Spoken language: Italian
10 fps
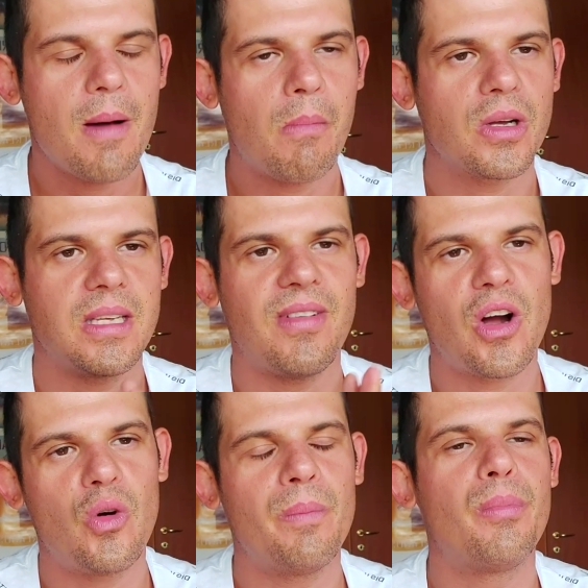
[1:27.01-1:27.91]
ma se va a
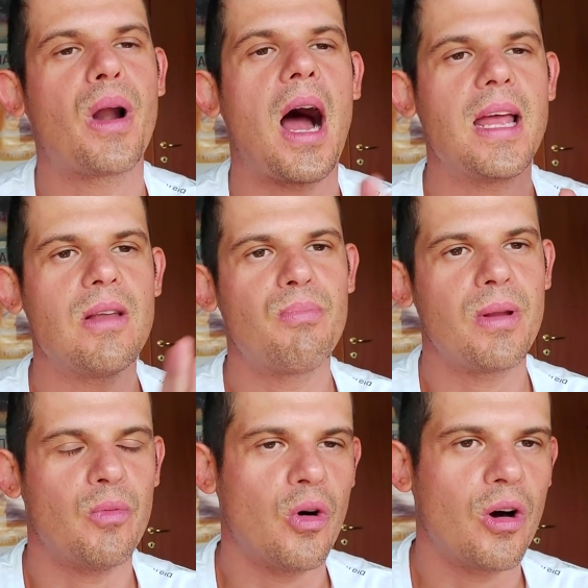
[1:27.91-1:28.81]
comprare il
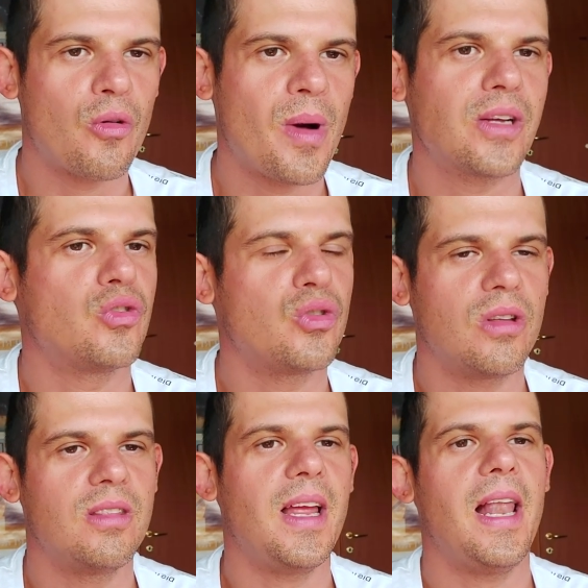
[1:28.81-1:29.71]
primo romanzo
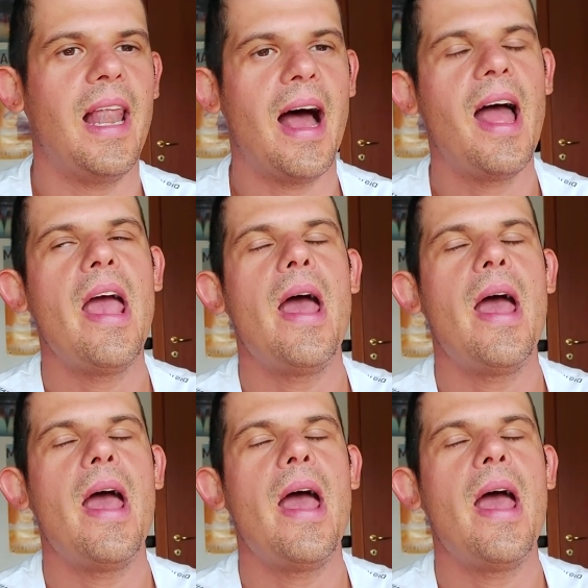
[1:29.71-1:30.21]
del,